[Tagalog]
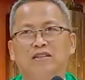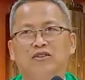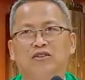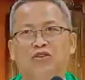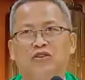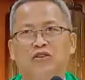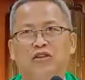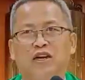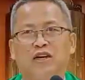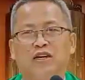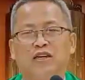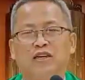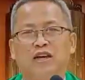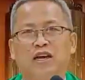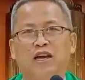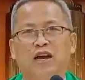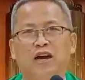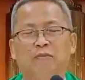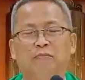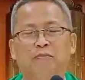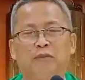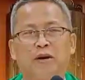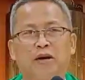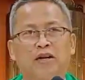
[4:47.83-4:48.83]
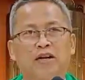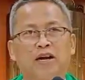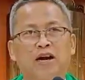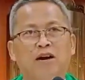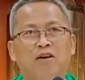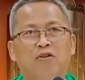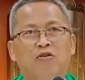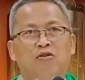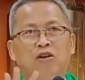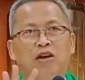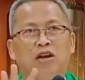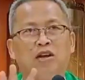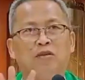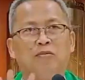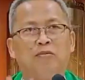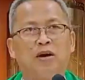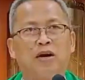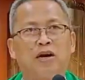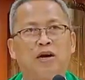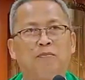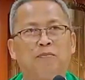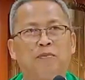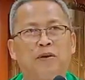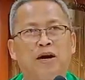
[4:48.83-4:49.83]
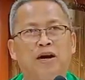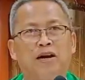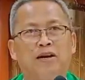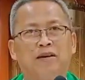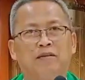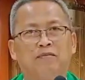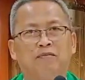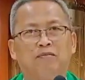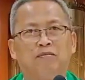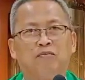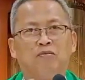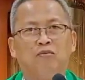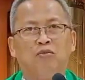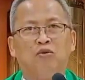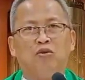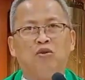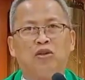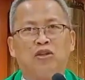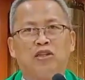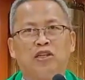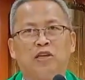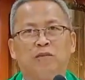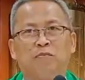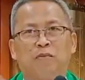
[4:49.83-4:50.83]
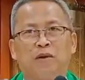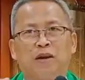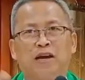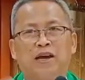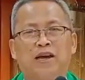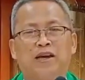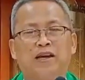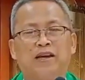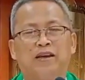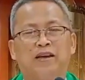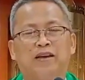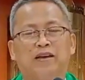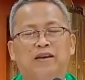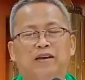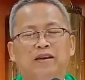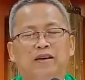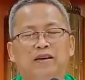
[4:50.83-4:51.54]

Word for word: siunan kay ang pagkaon lima kapan multiply